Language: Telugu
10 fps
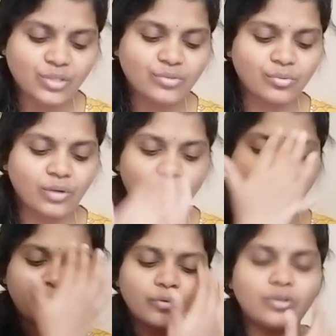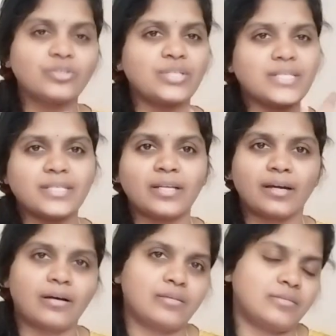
చేసుకున్నాను ఫుడ్ వచ్చేసి ఇంకా